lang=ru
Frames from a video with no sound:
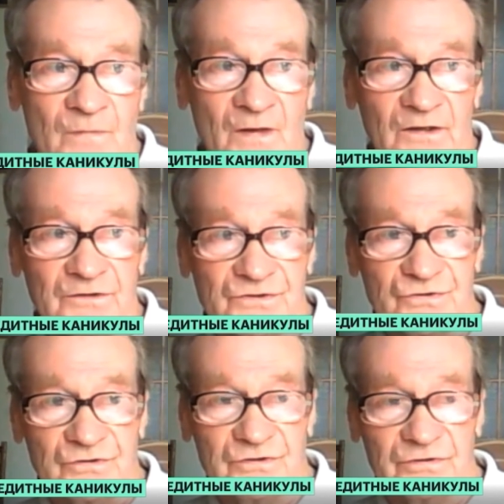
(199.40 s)

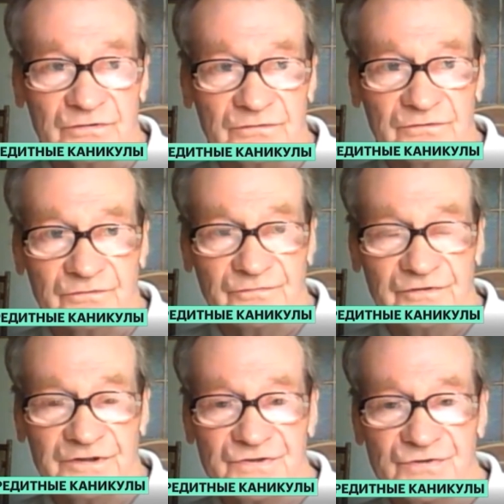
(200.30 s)
значит, э,
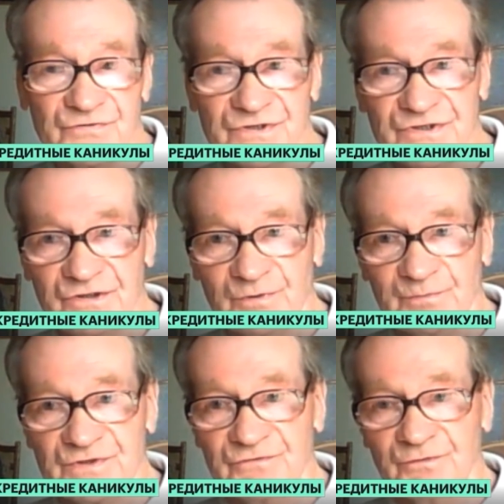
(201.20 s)
финансовая система
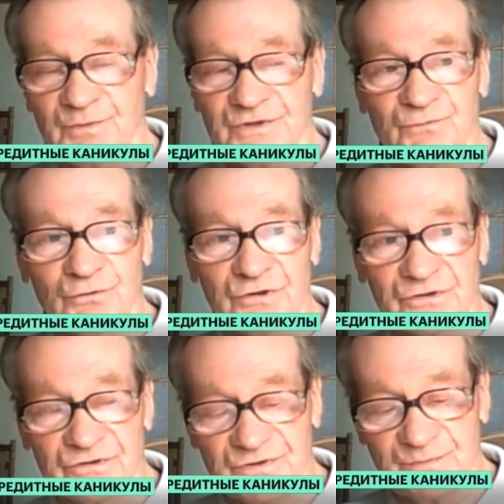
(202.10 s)

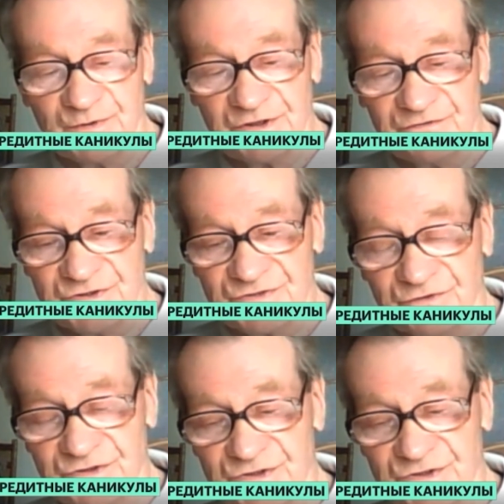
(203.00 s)
позволит справиться вот с